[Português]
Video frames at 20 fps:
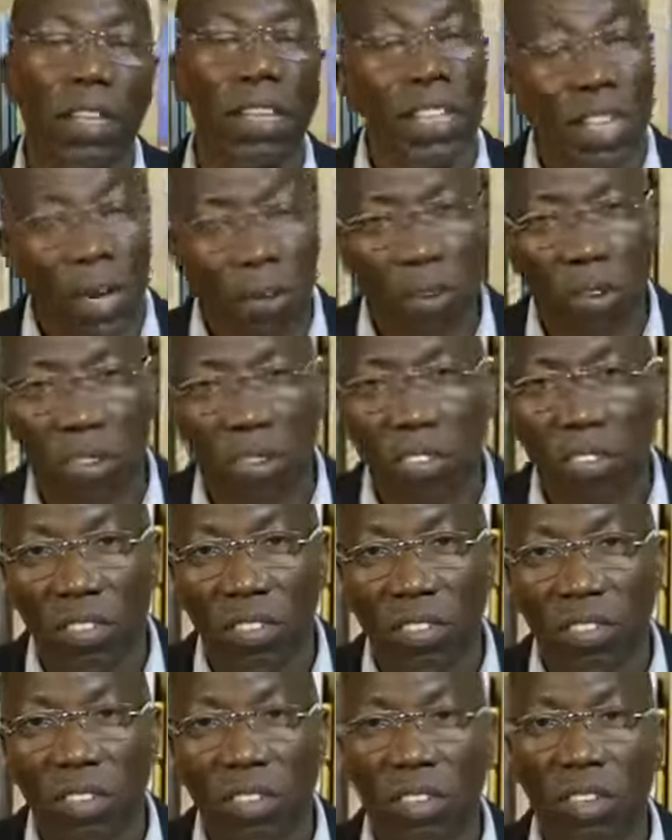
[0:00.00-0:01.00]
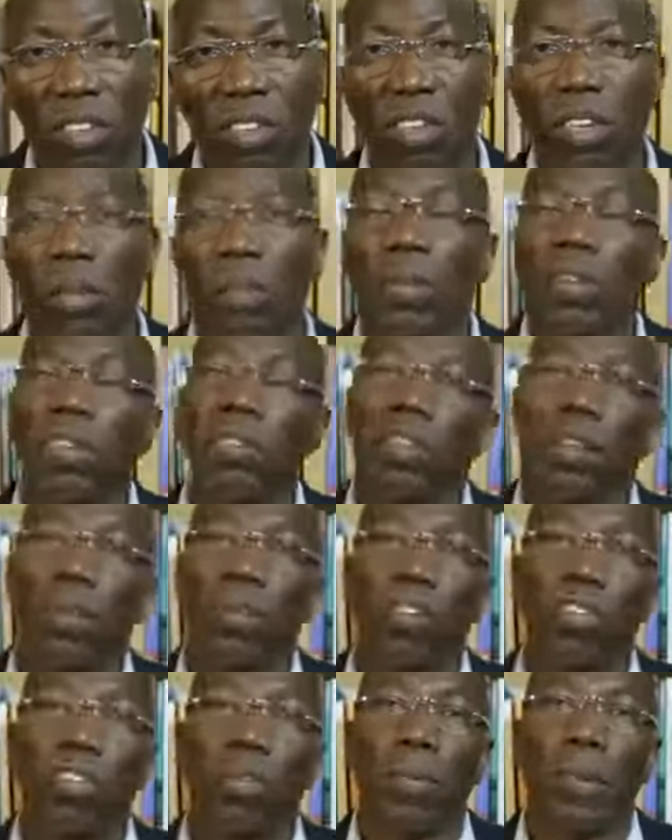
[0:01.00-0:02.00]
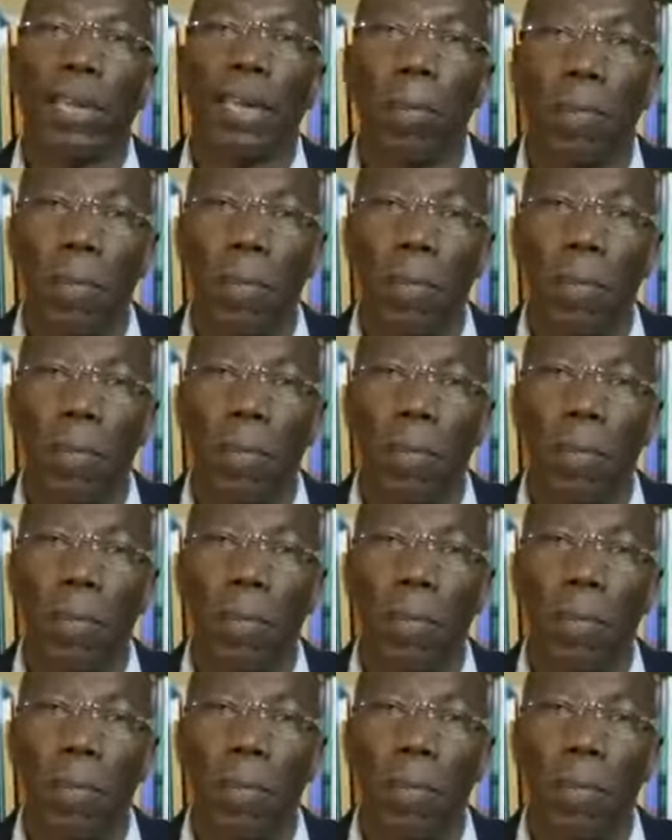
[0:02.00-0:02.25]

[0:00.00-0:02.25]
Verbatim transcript: Minha irmãos, me se fala como na